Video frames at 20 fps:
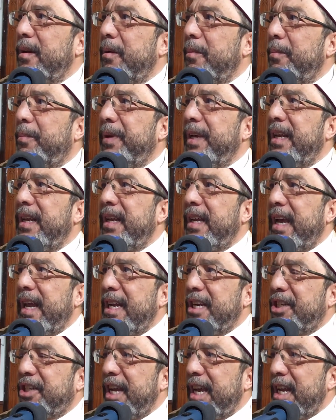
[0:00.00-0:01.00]

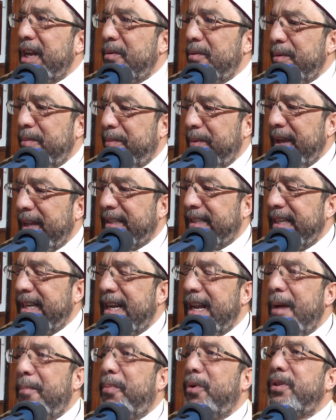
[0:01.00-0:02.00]
بالجانب المادي
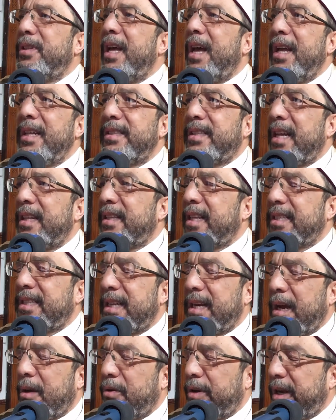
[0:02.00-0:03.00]
لابد ان
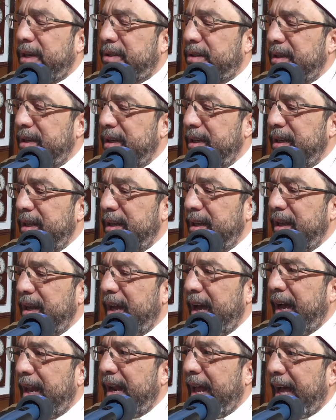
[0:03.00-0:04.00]
تنتصر قريش
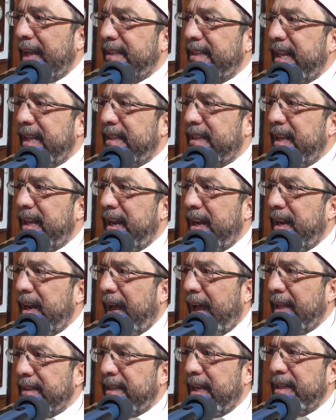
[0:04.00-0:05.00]
العدد
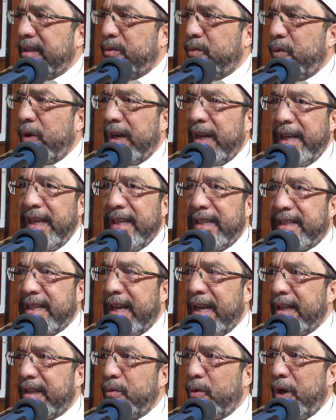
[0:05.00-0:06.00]
العدد
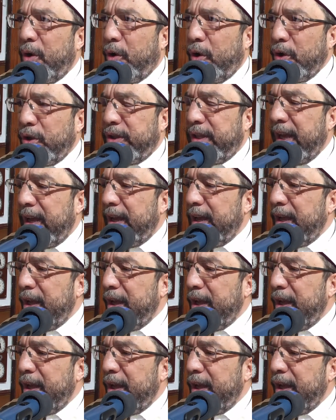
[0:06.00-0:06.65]
والعتاد والعده